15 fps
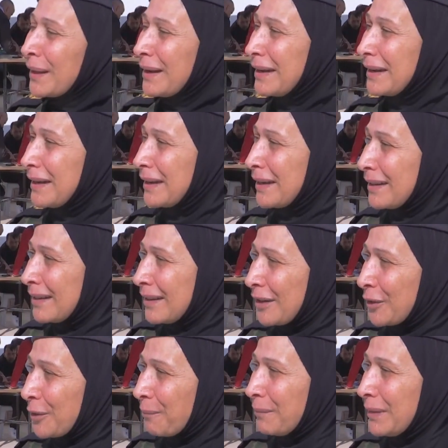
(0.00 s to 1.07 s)

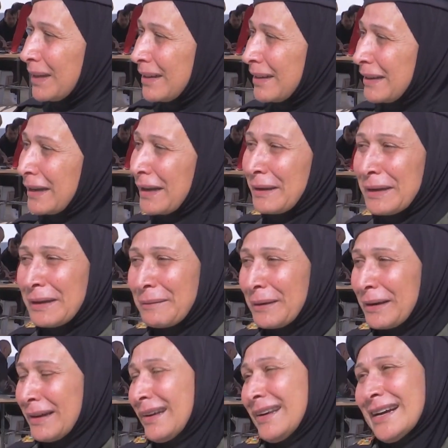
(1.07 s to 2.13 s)
آه، هم
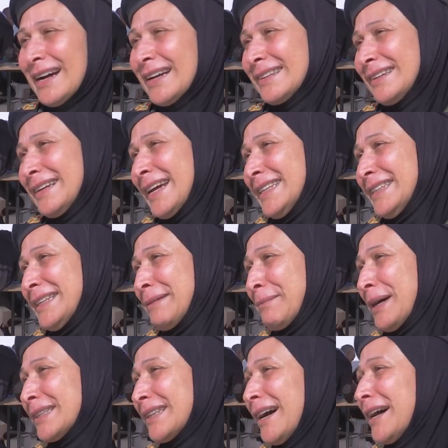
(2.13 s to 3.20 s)
آه، يعني, يعني
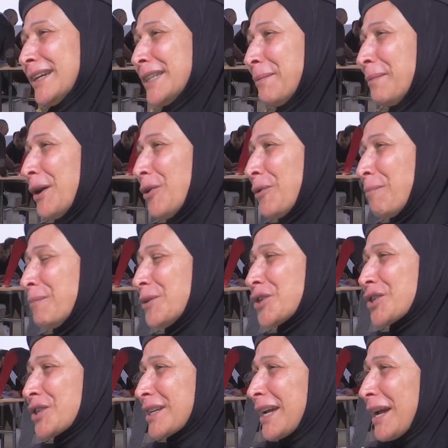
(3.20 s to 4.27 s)
اتعاطى معهم
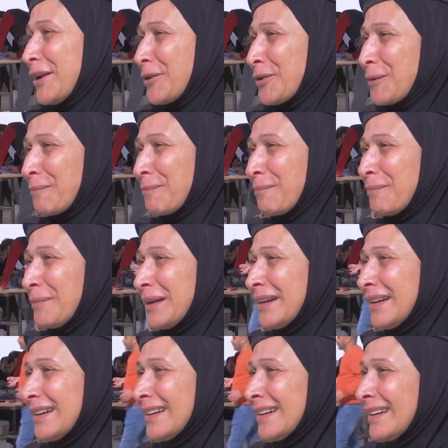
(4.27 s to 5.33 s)
مش كانهم
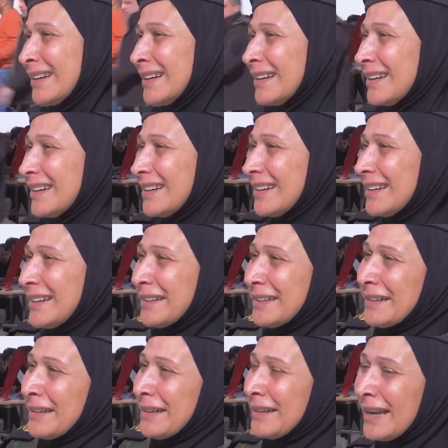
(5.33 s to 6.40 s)
آه،
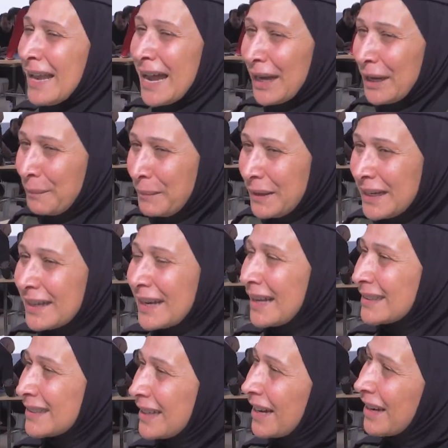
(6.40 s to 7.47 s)
لاعبين
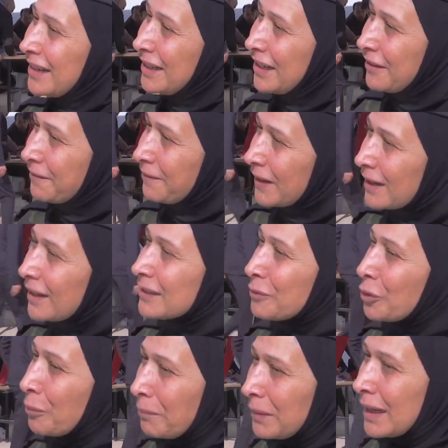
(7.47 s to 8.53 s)
عسكريين
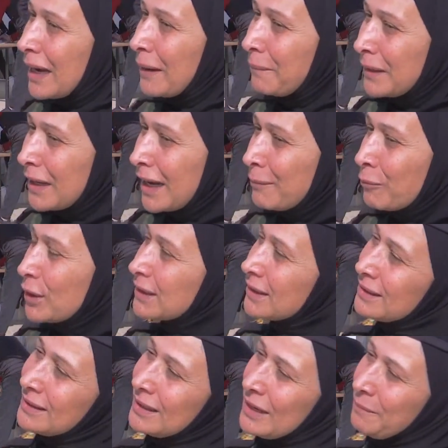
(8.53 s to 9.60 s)
فقط هم ابناء
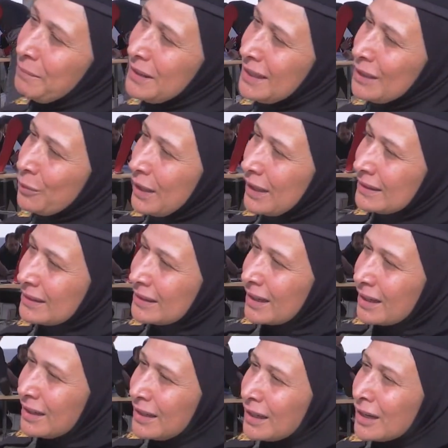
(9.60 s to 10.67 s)
المؤسسه الامنيه
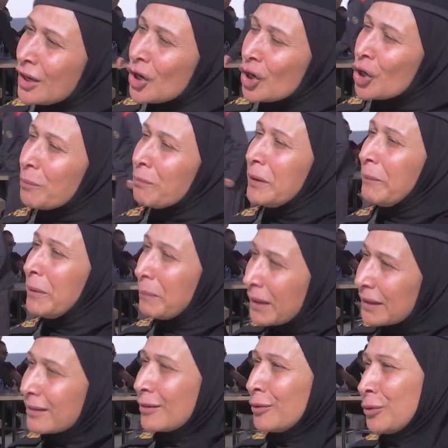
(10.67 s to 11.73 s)
والعسكريه هم
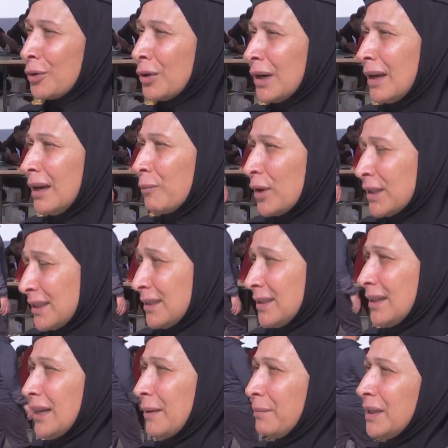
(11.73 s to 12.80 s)
بيمثلوا
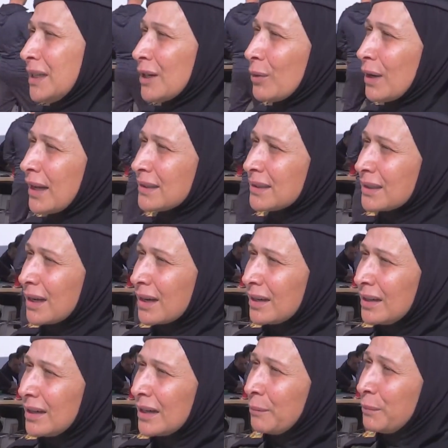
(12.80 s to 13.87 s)
المؤسسه الامنيه
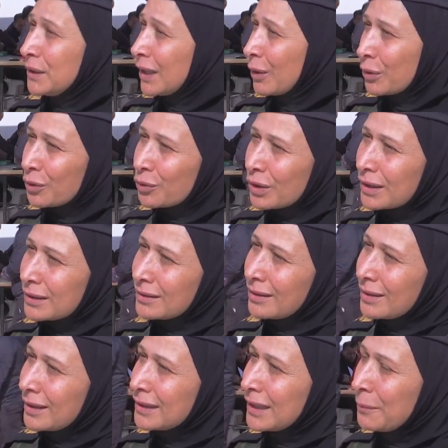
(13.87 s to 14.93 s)
والعسكريه بدوري كره
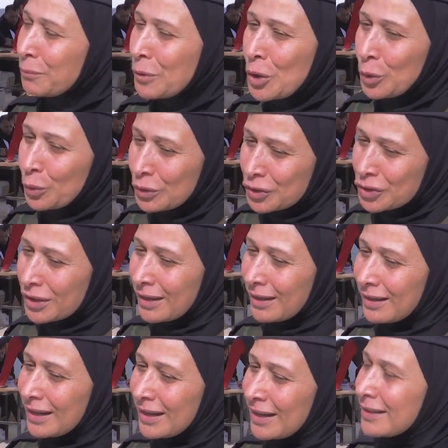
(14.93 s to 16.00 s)
القدم وان
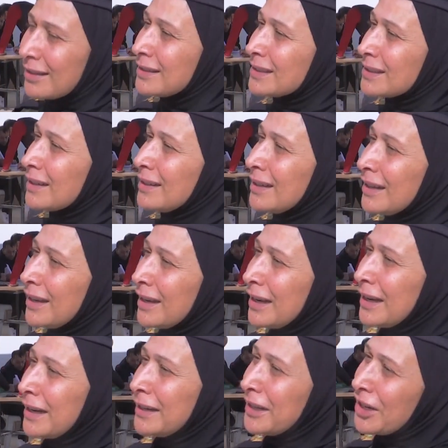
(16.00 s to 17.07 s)
شاء الله هذه السنه
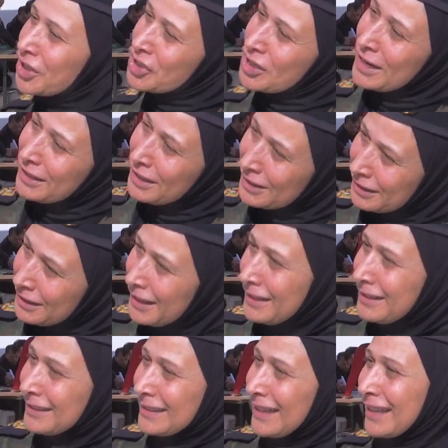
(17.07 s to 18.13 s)
نرجع
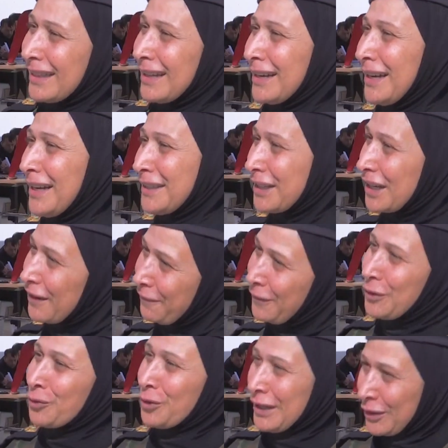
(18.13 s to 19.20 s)
نصعد
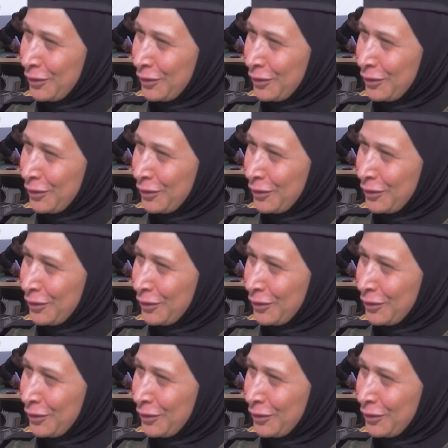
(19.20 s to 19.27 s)
للاحتراف لانه احنا